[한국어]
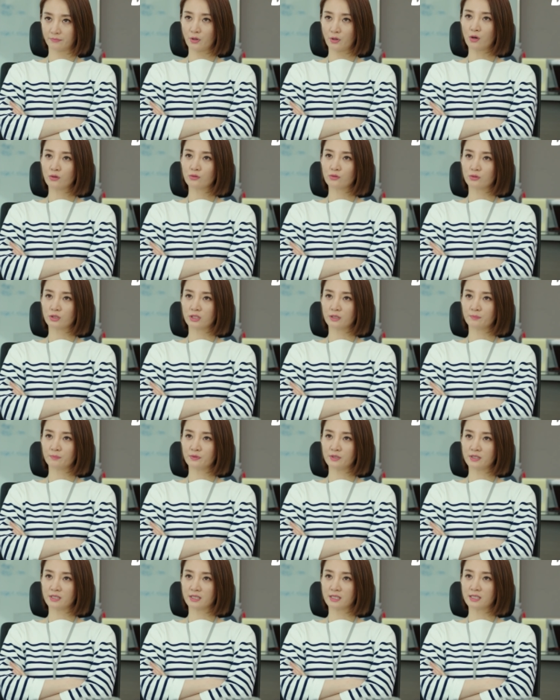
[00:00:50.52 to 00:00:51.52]
평소
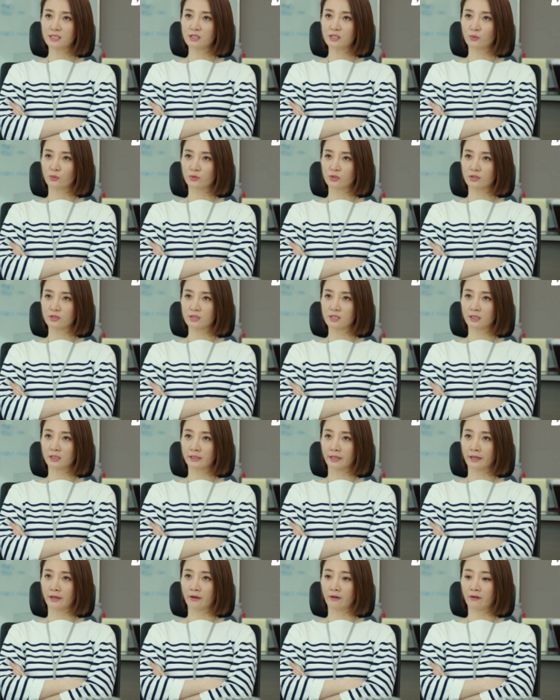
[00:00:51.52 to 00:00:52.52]
10분씩 일찍
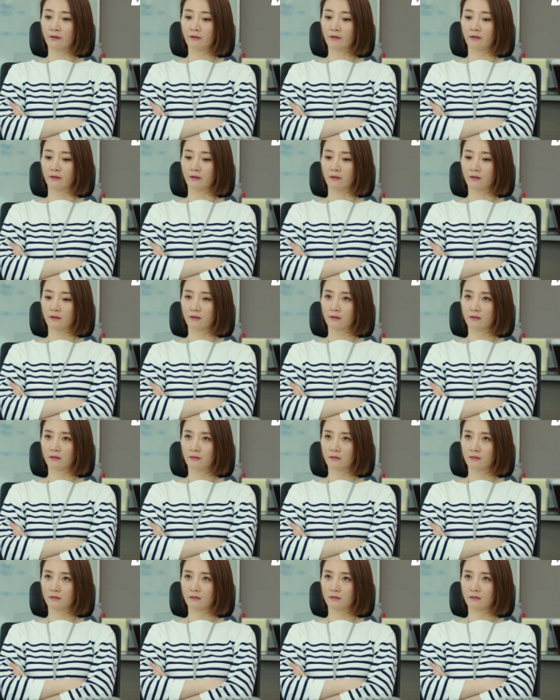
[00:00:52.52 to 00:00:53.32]
오셨잖아요